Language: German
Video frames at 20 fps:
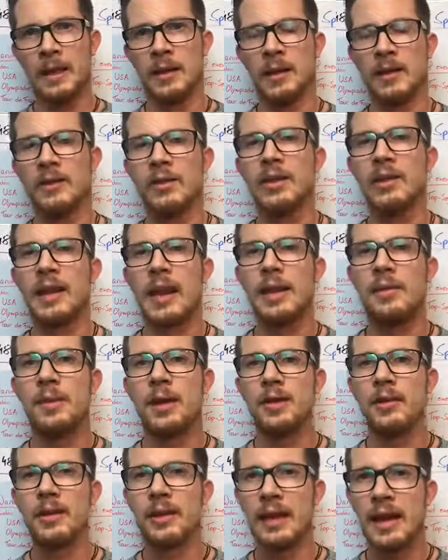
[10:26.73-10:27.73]
dass dann
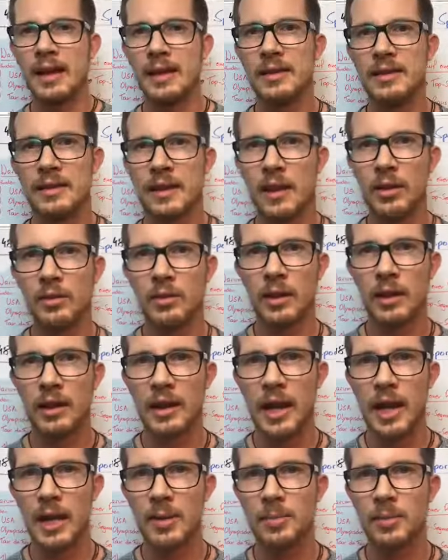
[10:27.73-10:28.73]
teilweise Geldzahlungen
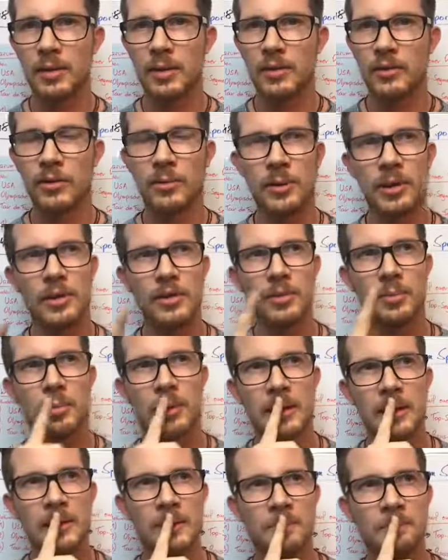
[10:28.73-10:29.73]
gab, zumindest
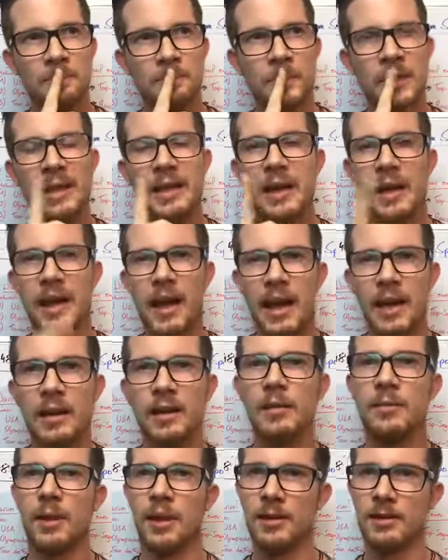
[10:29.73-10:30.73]
bei den
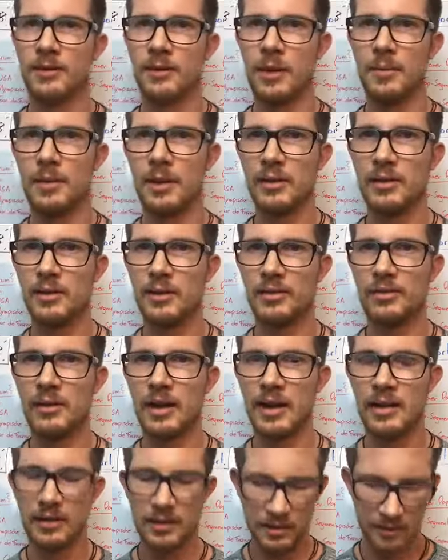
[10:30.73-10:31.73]
Iranern war es damals der
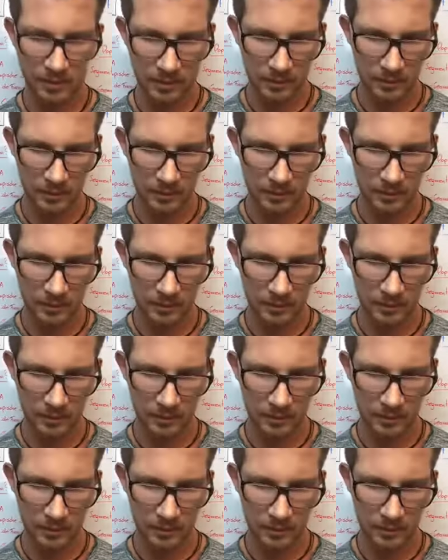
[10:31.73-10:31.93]
Fall,